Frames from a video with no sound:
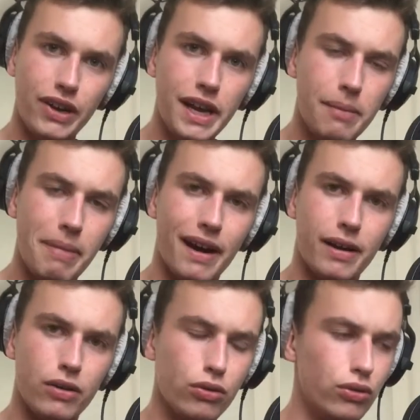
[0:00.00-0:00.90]
voyez les
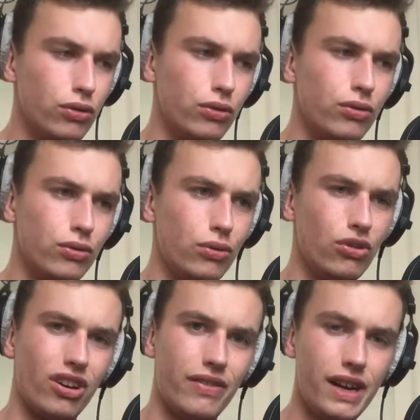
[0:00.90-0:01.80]
berlingots de
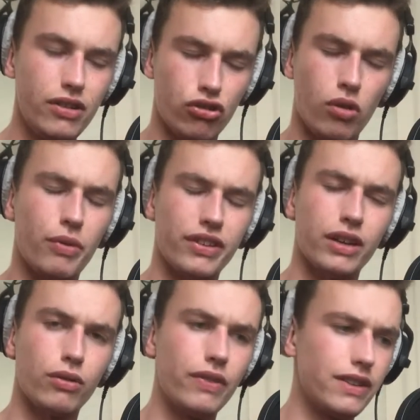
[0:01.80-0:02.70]
Javel Je commence à
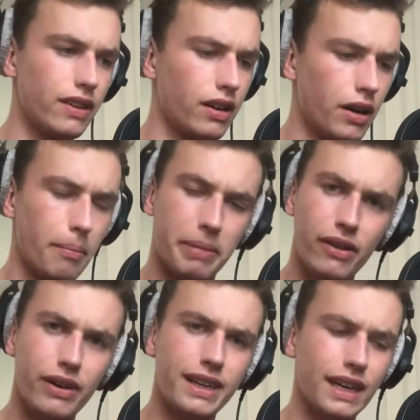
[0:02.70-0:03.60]
retrouver ça. Pas dans les